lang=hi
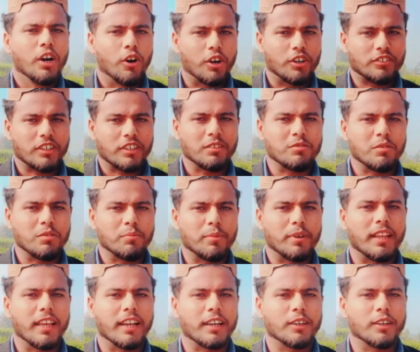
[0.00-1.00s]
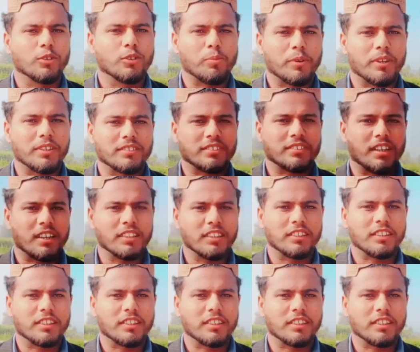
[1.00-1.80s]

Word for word: और साथ में आइकन को प्रेस कर दें